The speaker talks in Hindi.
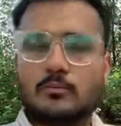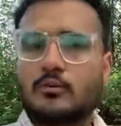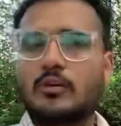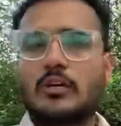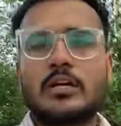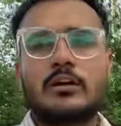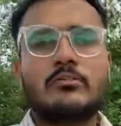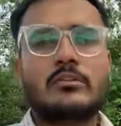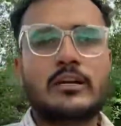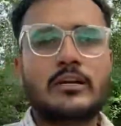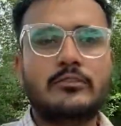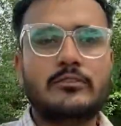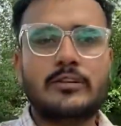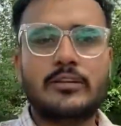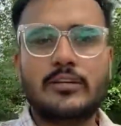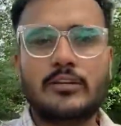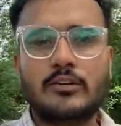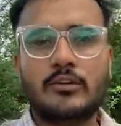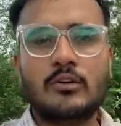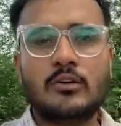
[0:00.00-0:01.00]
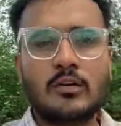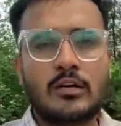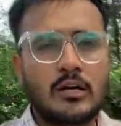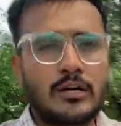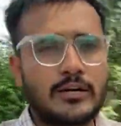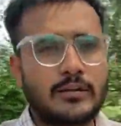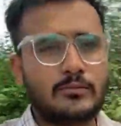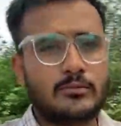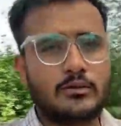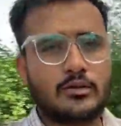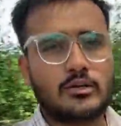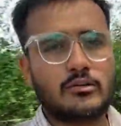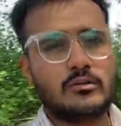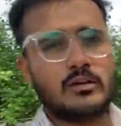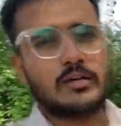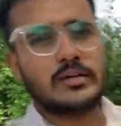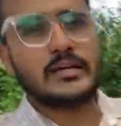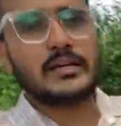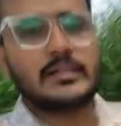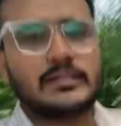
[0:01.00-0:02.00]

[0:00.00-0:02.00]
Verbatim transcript: बुकिंग वाली वीडियो गाड़ी बुक करवा के आए